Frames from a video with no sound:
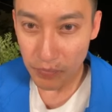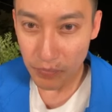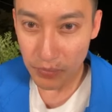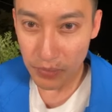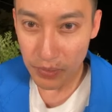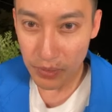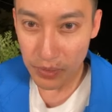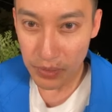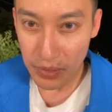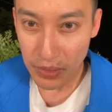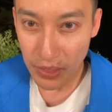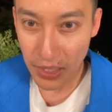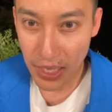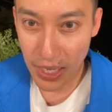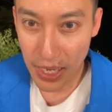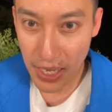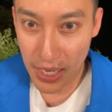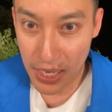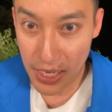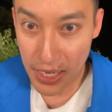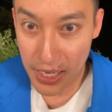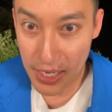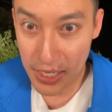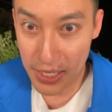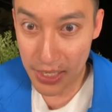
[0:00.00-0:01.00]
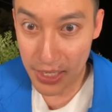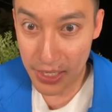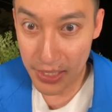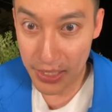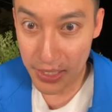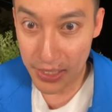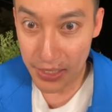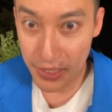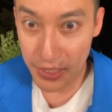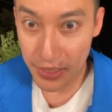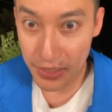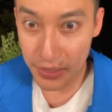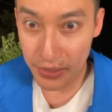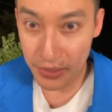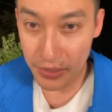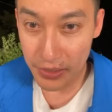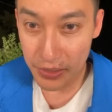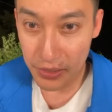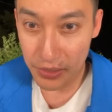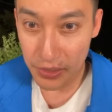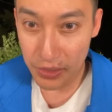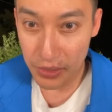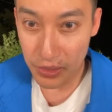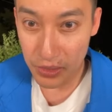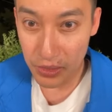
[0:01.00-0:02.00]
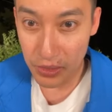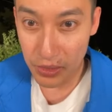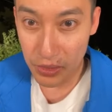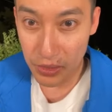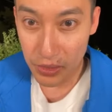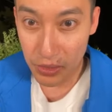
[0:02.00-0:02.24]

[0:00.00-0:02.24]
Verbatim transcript: 朋友，哎，对，